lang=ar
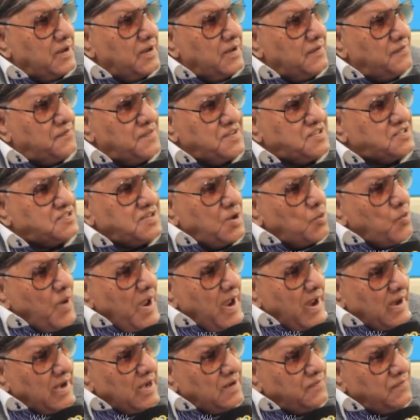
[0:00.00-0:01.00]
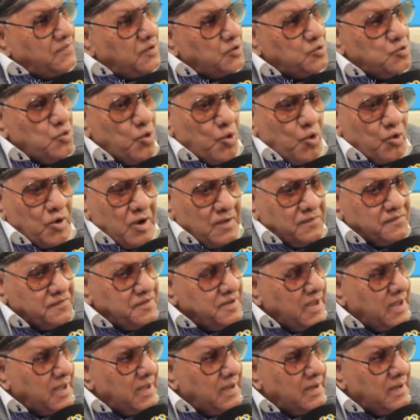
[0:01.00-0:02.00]
في السواحل في
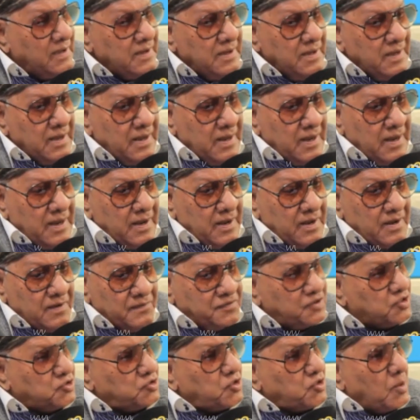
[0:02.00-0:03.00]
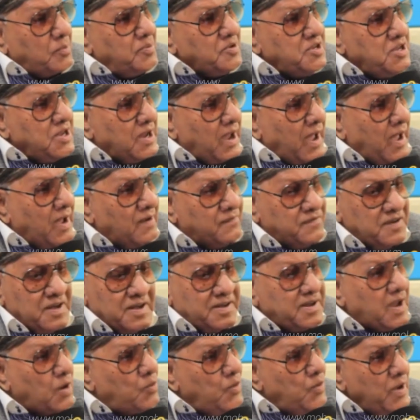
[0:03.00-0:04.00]
الجغرافيا في الطبيعة في
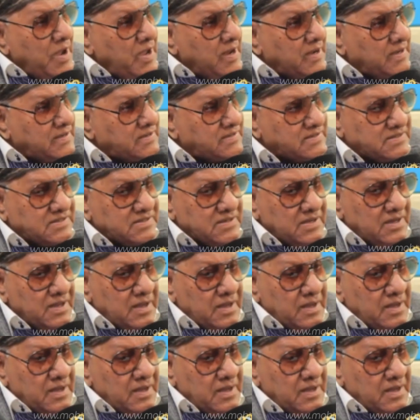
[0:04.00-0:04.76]
الكوارث